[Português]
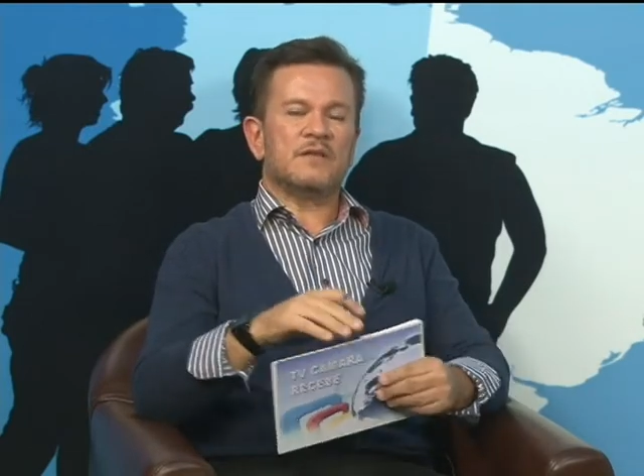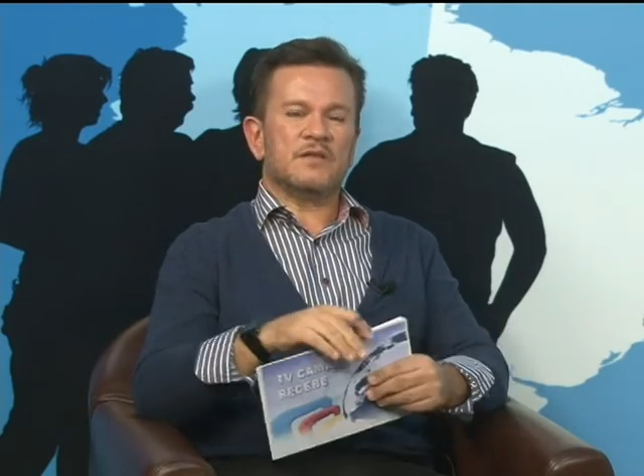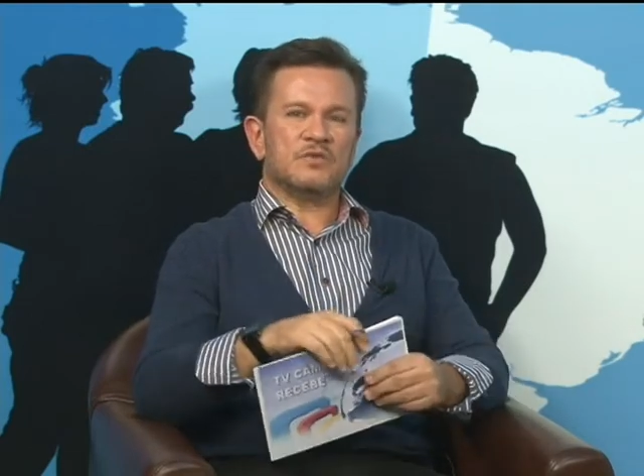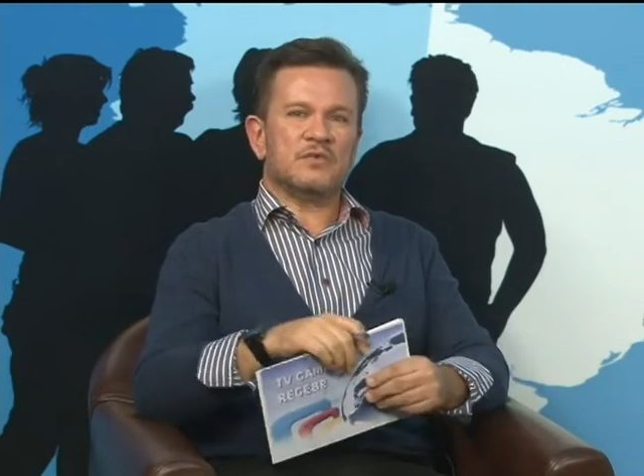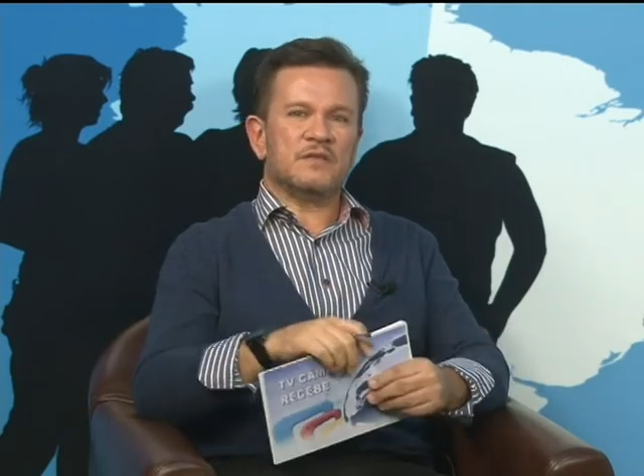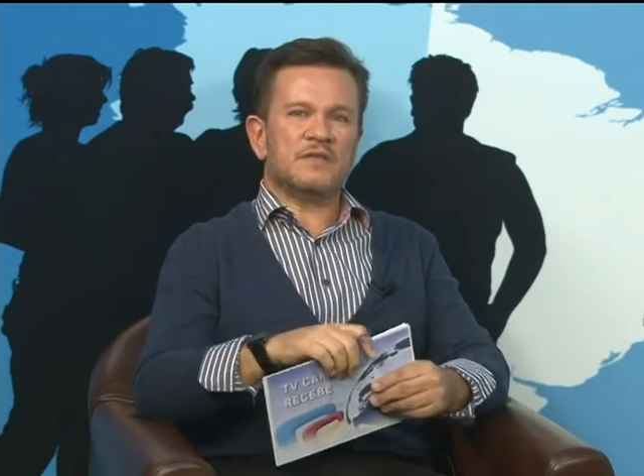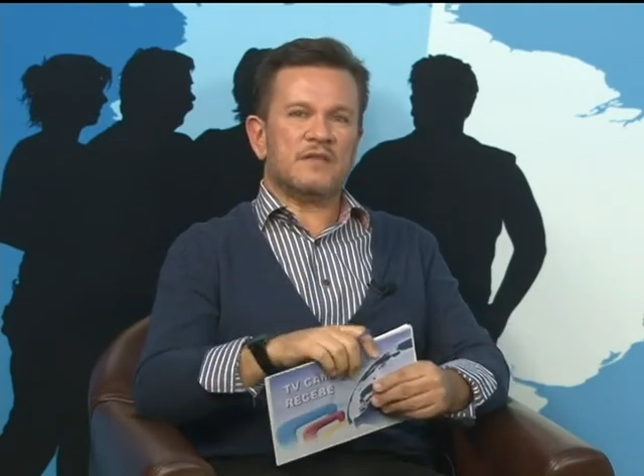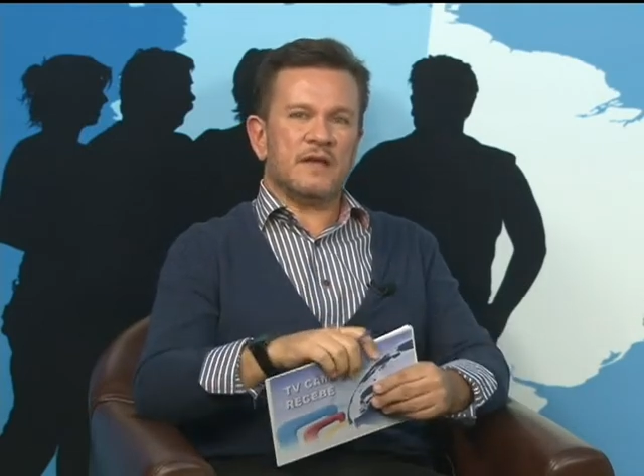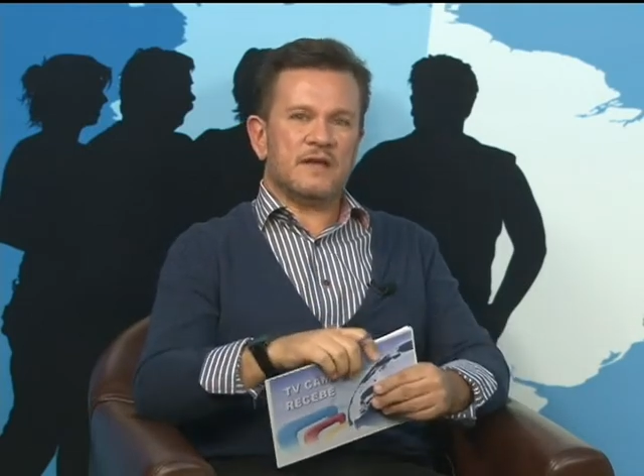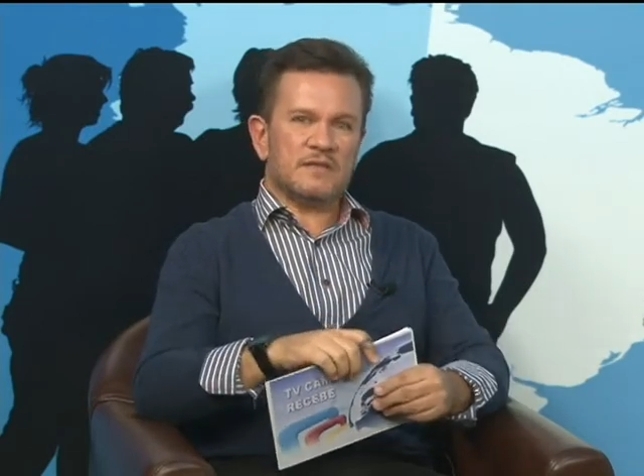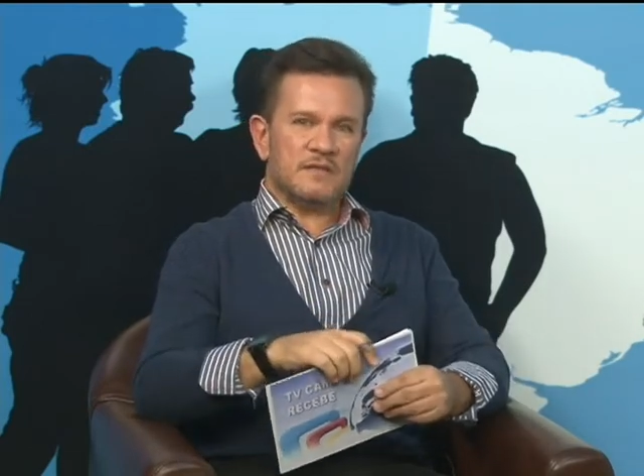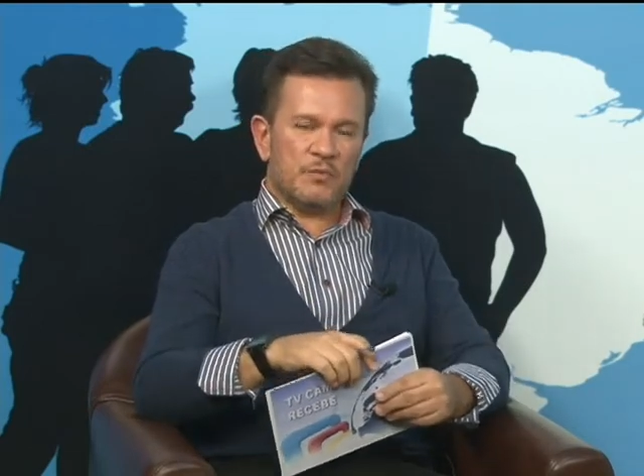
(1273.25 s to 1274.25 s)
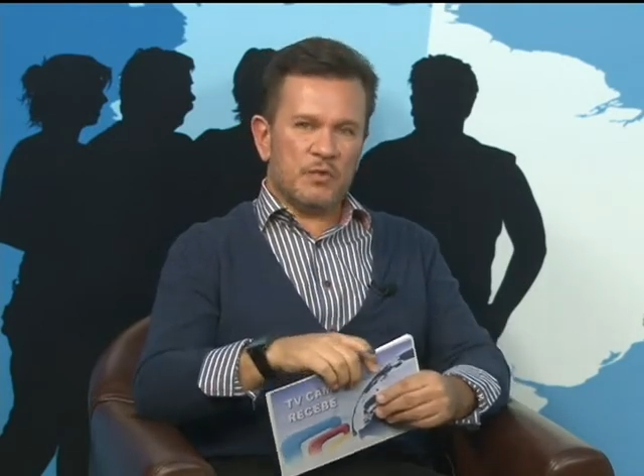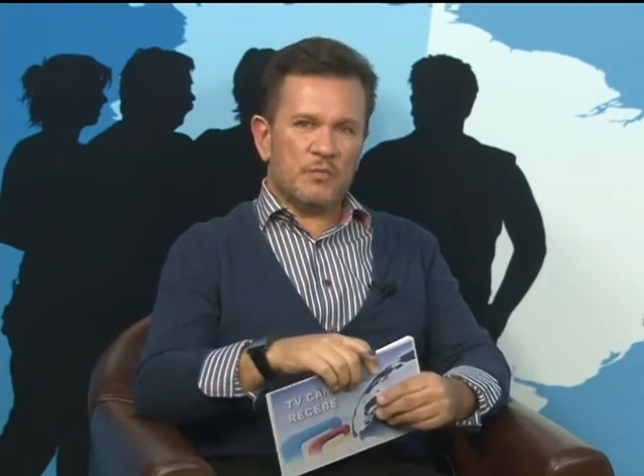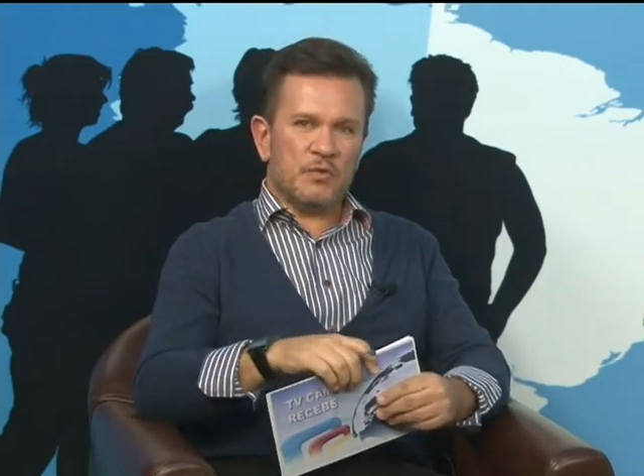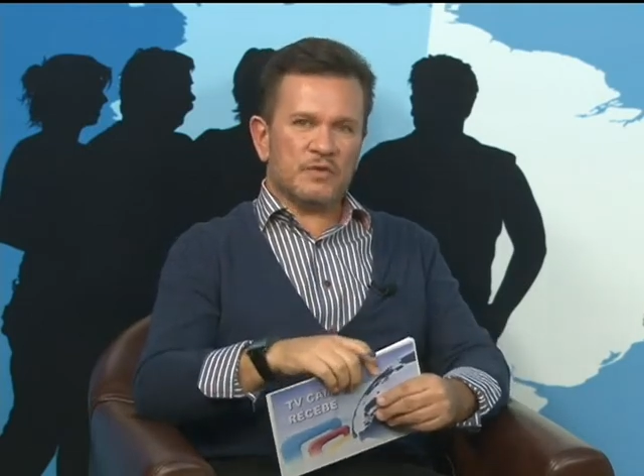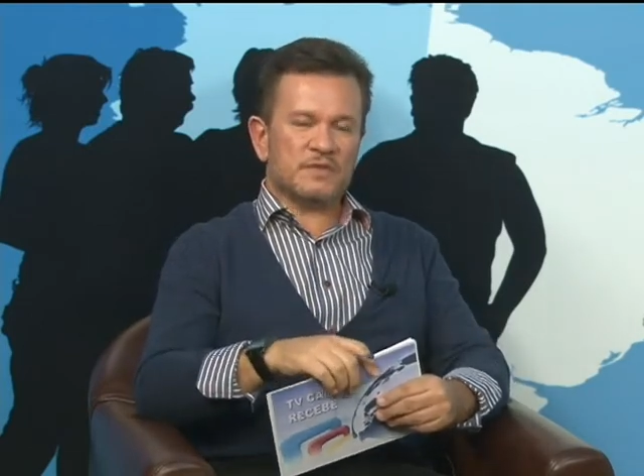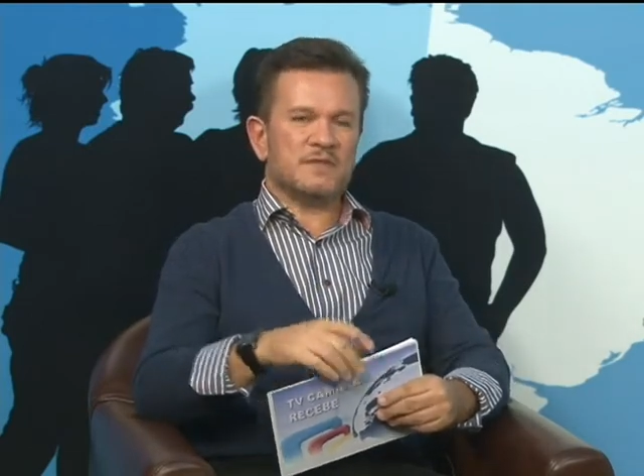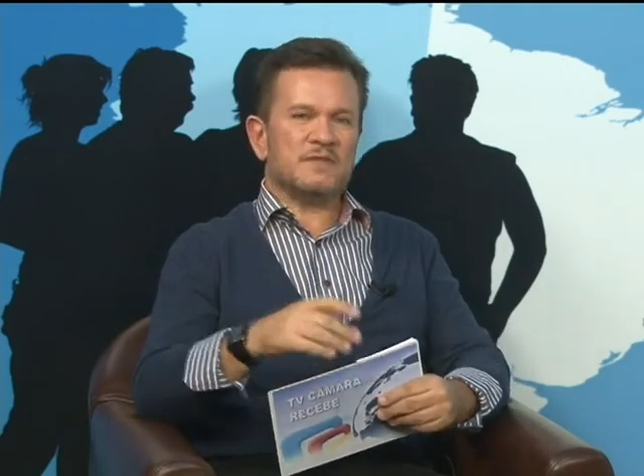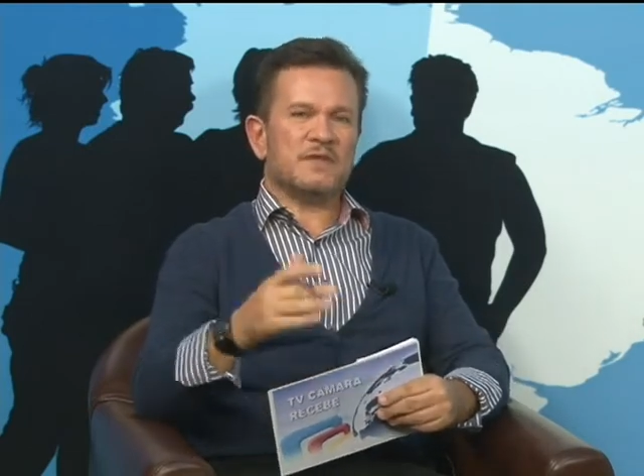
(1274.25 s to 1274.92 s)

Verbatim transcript: das suas ideias e propostas.